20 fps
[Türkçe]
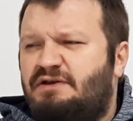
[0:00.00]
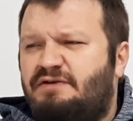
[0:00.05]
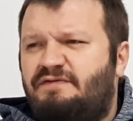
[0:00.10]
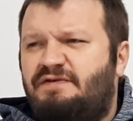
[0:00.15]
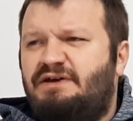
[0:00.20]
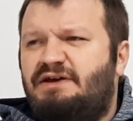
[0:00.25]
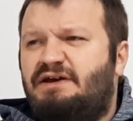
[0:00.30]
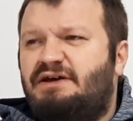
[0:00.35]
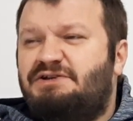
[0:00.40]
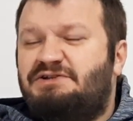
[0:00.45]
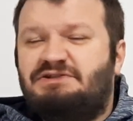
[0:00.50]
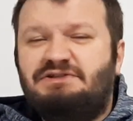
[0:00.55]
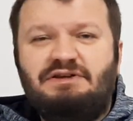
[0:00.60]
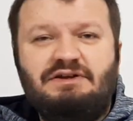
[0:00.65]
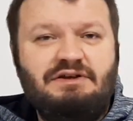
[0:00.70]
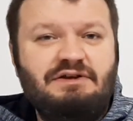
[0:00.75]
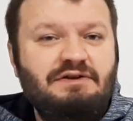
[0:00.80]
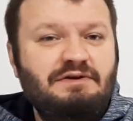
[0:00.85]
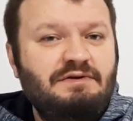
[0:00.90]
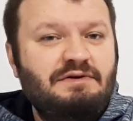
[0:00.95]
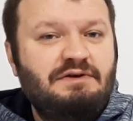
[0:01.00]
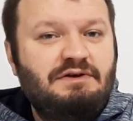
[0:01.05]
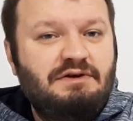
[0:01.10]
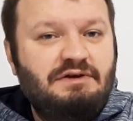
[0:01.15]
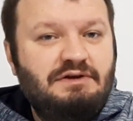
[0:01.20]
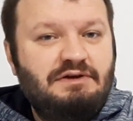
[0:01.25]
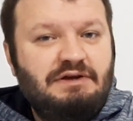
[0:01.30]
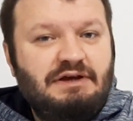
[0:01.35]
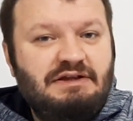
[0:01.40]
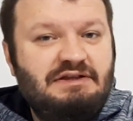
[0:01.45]
Veya işte e,
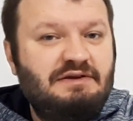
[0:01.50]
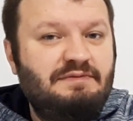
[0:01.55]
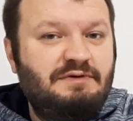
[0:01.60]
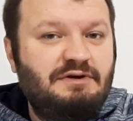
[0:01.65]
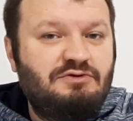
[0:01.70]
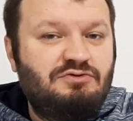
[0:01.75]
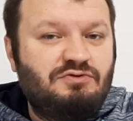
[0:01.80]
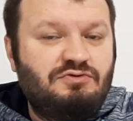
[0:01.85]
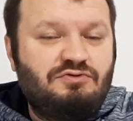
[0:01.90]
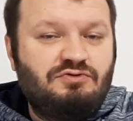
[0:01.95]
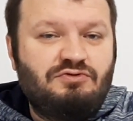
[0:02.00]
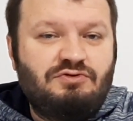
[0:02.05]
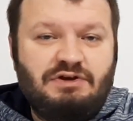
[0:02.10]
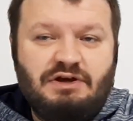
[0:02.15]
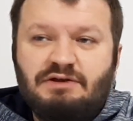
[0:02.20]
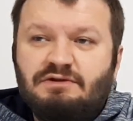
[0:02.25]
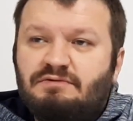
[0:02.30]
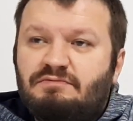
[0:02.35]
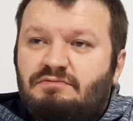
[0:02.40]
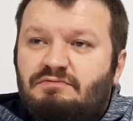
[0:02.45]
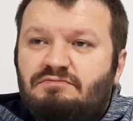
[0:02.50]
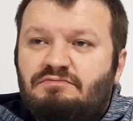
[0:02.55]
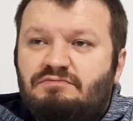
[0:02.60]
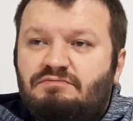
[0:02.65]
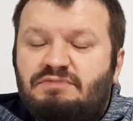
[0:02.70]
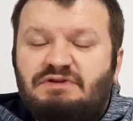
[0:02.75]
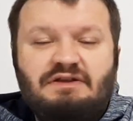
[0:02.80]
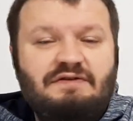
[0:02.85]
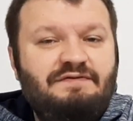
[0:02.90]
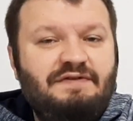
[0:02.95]
edebiyat okurken
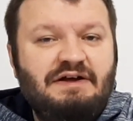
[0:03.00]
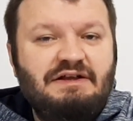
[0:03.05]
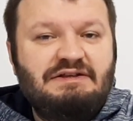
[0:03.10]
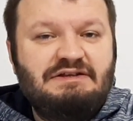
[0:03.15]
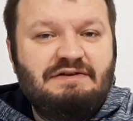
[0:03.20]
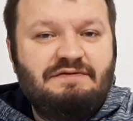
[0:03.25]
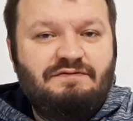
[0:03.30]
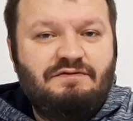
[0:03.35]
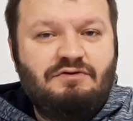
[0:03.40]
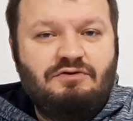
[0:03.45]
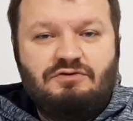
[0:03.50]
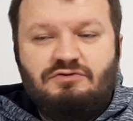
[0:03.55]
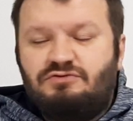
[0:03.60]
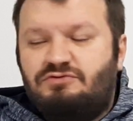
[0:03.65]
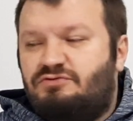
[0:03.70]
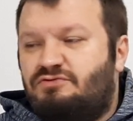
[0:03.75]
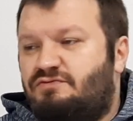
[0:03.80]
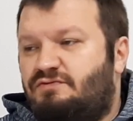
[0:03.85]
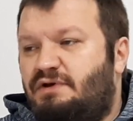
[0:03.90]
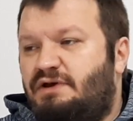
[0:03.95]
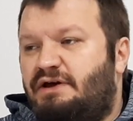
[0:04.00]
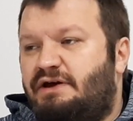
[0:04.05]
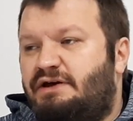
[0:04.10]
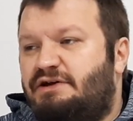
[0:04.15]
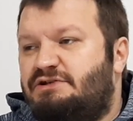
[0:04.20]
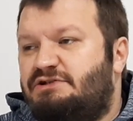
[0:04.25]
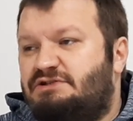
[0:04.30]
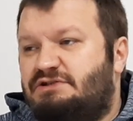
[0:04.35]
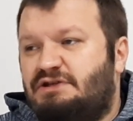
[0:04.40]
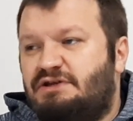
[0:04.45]
bir de felsefe okudun. Veya
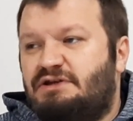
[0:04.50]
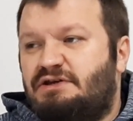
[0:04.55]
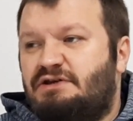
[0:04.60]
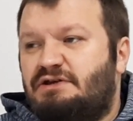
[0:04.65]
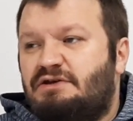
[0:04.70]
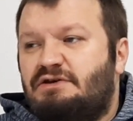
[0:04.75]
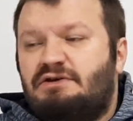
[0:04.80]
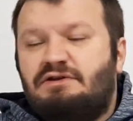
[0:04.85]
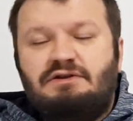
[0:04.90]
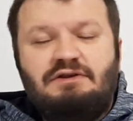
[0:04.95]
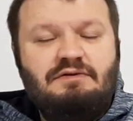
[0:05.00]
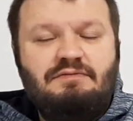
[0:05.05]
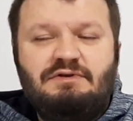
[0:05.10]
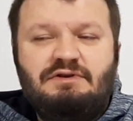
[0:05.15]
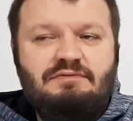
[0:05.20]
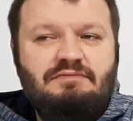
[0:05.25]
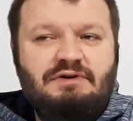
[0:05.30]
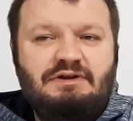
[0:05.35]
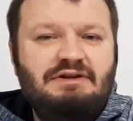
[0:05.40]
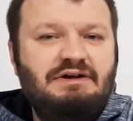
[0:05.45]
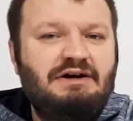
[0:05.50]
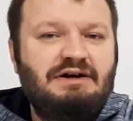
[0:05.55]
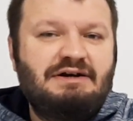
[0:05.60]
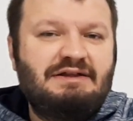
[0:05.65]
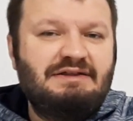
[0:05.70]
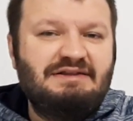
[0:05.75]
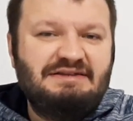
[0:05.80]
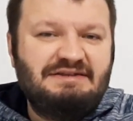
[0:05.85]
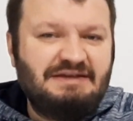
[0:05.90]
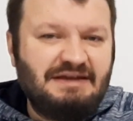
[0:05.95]
işte ne bileyim hani
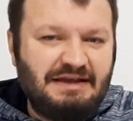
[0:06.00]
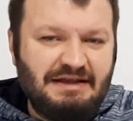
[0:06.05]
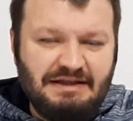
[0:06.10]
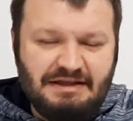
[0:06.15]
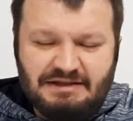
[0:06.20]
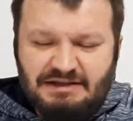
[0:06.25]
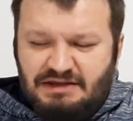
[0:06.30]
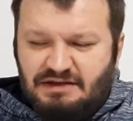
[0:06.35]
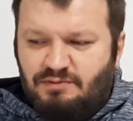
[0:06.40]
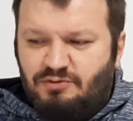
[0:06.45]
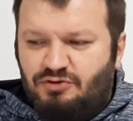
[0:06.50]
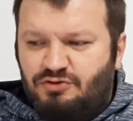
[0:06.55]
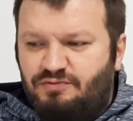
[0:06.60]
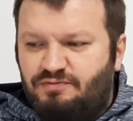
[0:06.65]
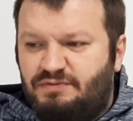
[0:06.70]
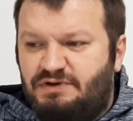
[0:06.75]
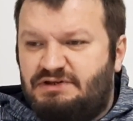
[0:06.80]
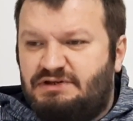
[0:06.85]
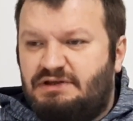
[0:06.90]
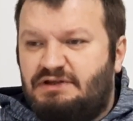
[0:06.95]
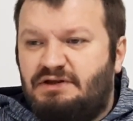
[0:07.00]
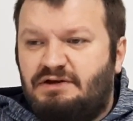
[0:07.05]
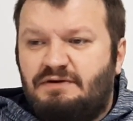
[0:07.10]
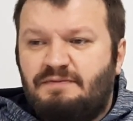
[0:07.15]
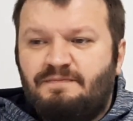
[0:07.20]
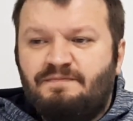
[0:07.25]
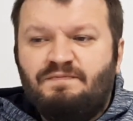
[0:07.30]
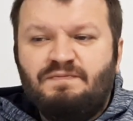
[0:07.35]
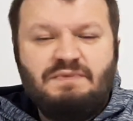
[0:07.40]
aklınıza gelen iki bölüm mesela.